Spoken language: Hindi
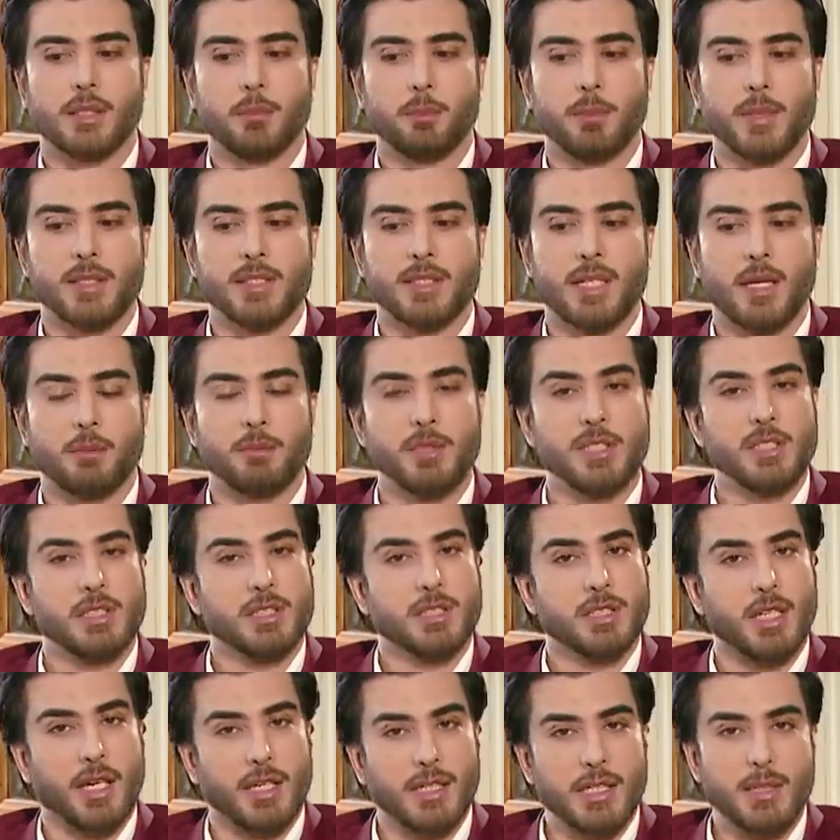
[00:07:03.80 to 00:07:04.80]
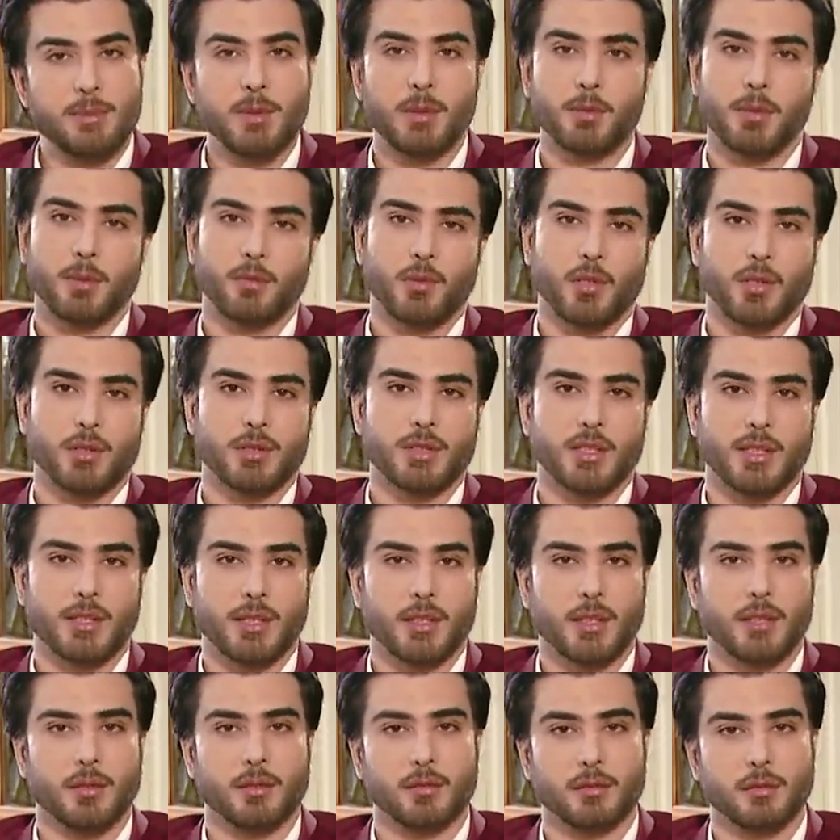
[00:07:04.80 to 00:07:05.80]
पंजाबी शायरी पे मैं बहुत
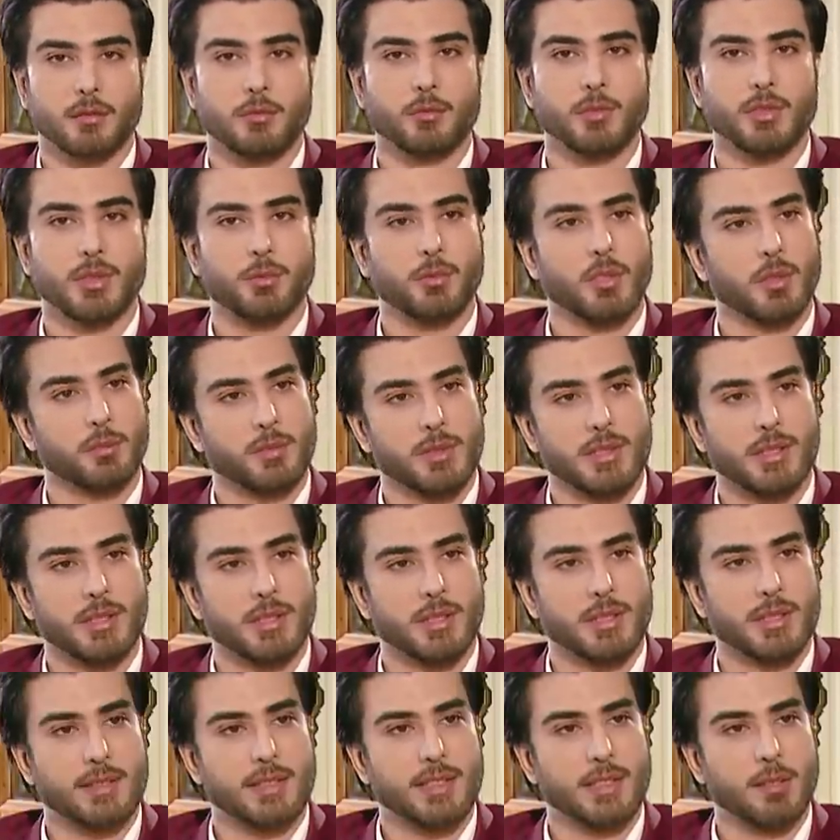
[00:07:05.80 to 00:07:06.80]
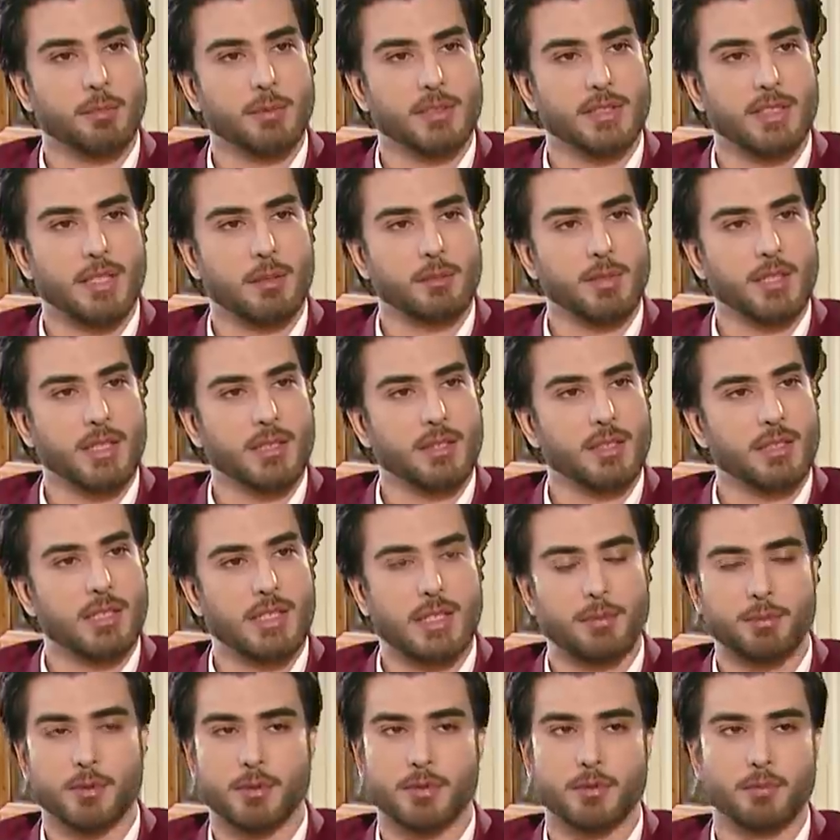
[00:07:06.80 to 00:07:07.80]
ज़्यादा मुझे बहुत पसंद है इसलिए कि पंजाबी के अंदर
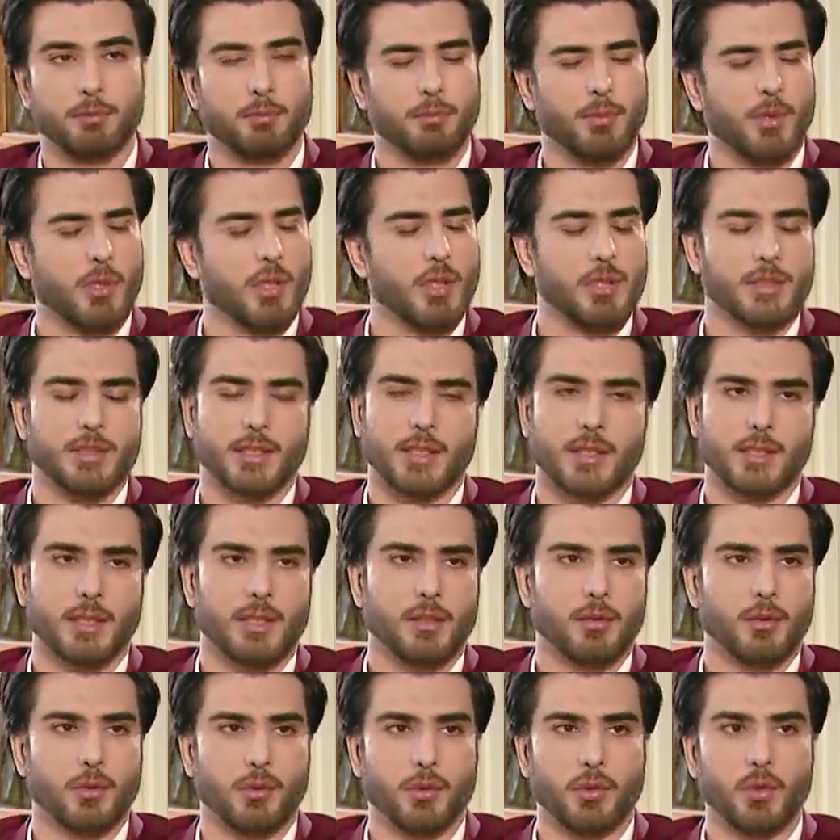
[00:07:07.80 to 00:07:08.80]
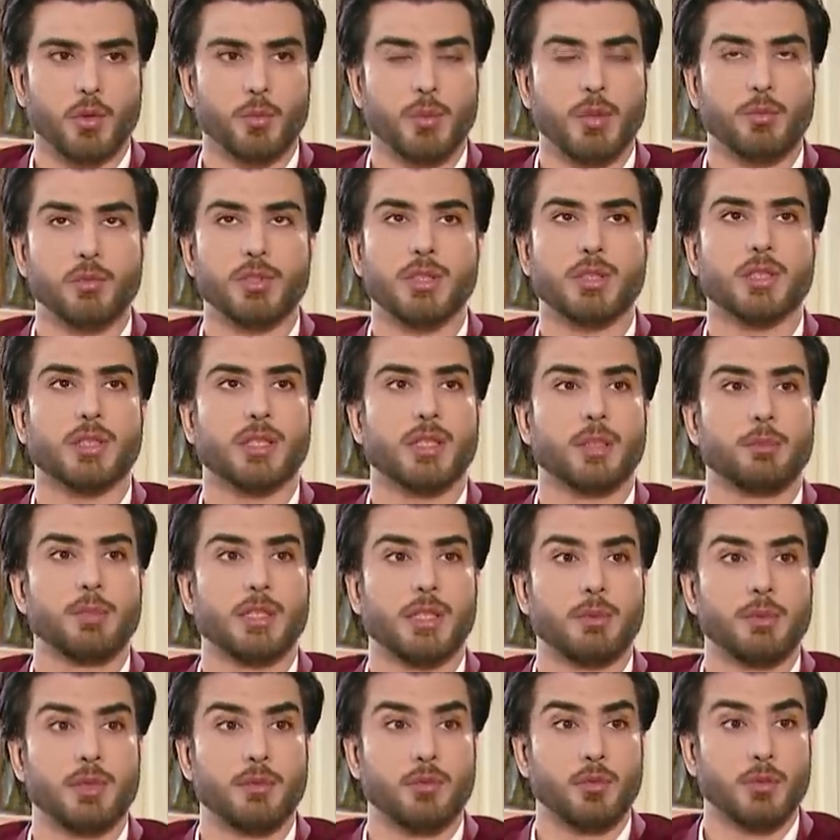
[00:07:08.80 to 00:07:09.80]
डेप्थ बहुत ज़्यादा है उर्दू में मुझे कभी
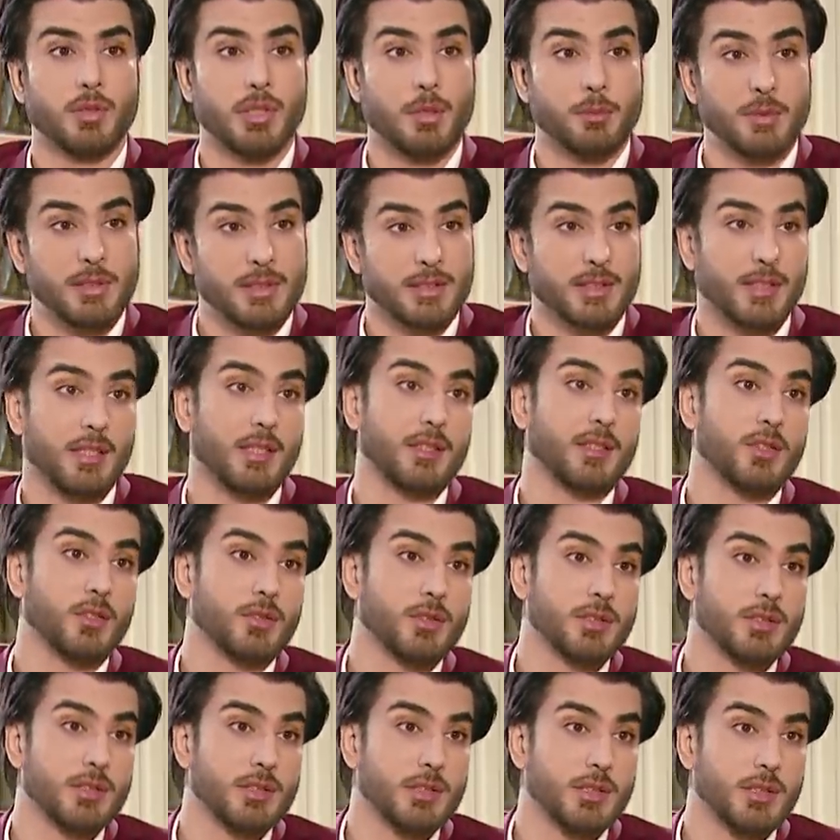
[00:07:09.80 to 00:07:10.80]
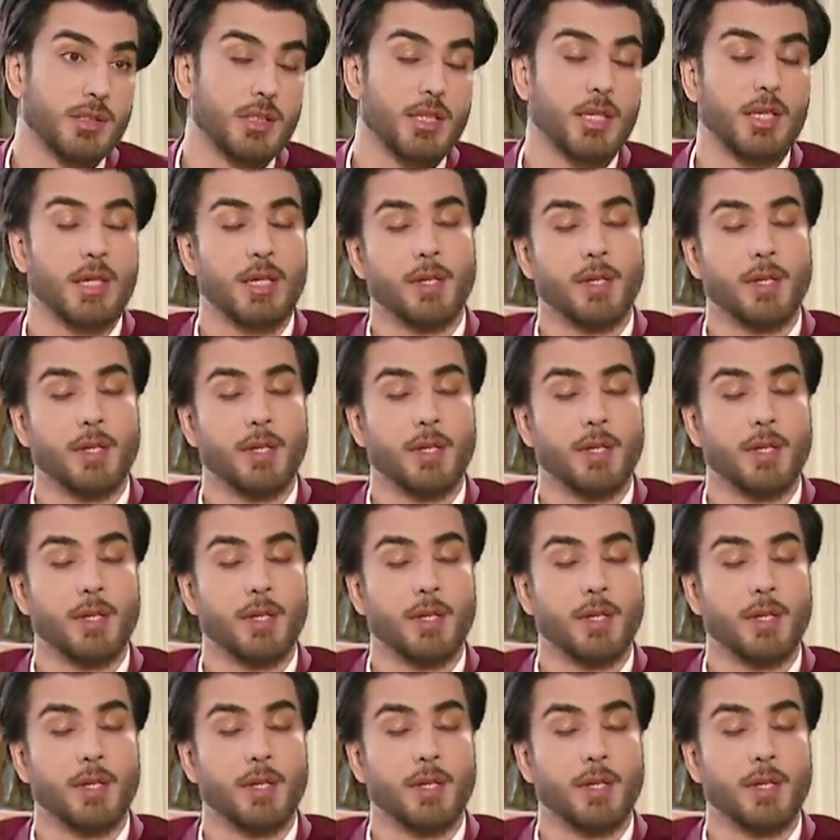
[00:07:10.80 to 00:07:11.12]
कभी वो कमी नज़र आती है उस चीज़ की